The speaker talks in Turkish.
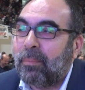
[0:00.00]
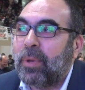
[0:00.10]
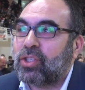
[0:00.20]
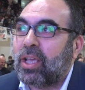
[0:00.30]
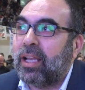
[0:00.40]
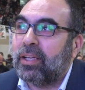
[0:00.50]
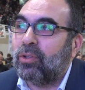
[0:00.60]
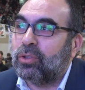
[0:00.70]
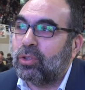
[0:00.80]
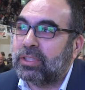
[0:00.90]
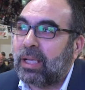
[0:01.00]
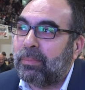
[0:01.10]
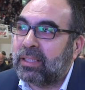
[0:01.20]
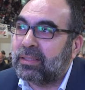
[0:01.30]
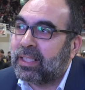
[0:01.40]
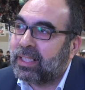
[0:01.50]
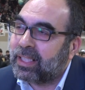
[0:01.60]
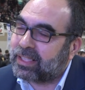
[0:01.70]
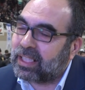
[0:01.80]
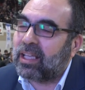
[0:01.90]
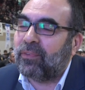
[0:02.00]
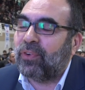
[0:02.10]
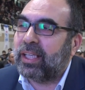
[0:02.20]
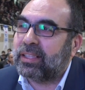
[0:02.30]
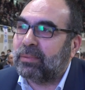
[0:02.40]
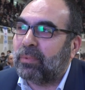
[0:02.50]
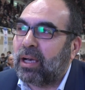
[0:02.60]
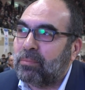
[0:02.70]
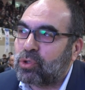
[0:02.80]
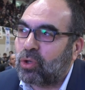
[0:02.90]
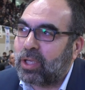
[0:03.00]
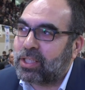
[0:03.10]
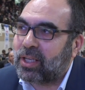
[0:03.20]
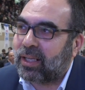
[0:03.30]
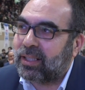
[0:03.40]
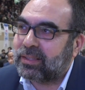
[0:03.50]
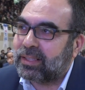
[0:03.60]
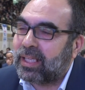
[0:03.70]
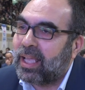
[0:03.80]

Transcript: Başkaları olduğu zaman iki defa yetim kalmış olacaklardır.